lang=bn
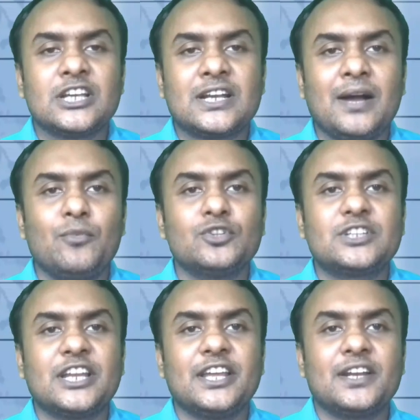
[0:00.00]

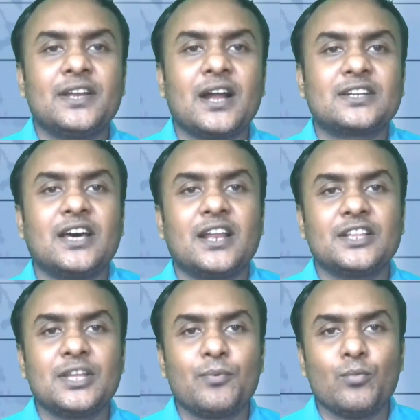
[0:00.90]
শিক্ষামন্ত্রী ডাক্তার
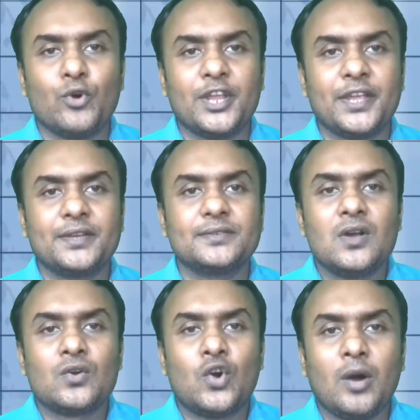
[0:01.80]
দীপুমণি
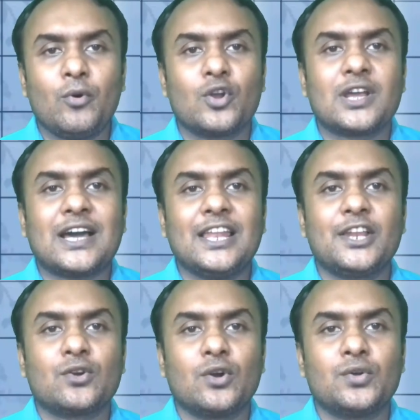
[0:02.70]
খবর
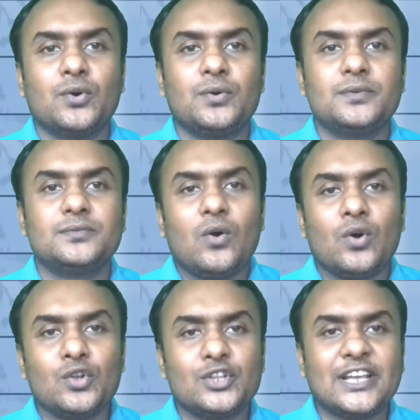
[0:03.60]
কালের কণ্ঠ
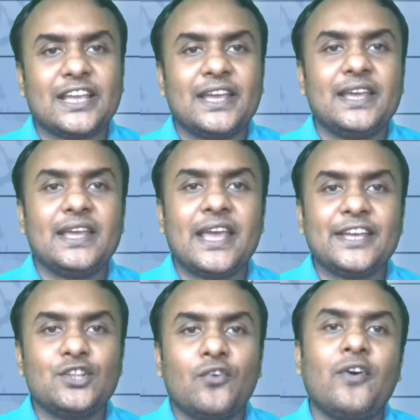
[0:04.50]
অন্যদিকে
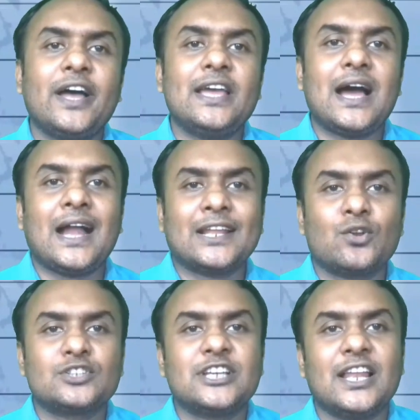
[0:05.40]
এই দফায়
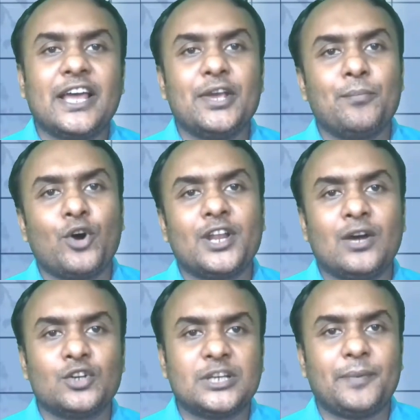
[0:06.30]
আঠারো জেলায়
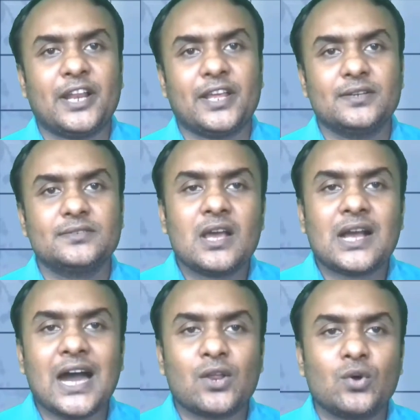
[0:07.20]
বন্যা হতে পারে
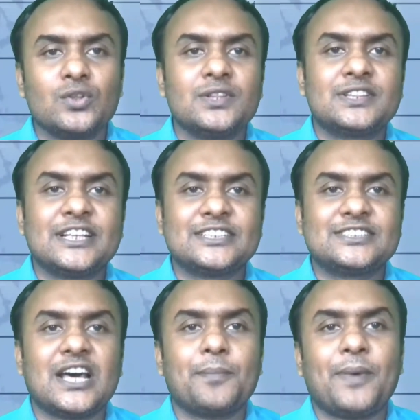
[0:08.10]
কারণ
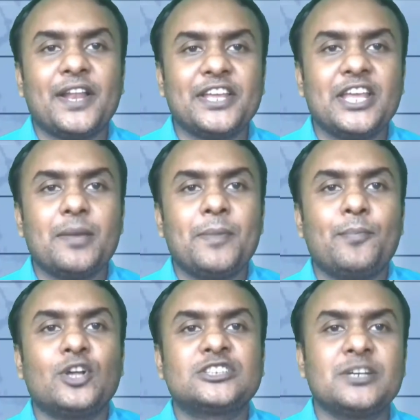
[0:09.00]
তিস্তার পানি
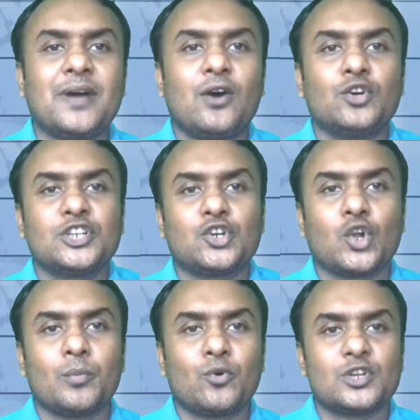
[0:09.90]
বিপদসীমা
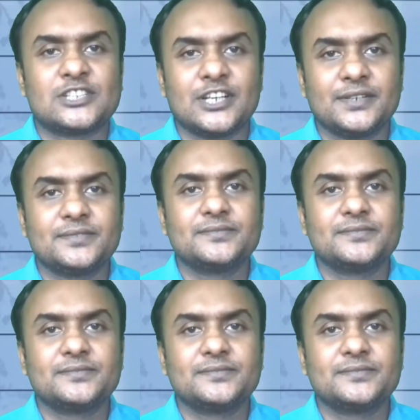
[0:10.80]
অতিক্রম করেছে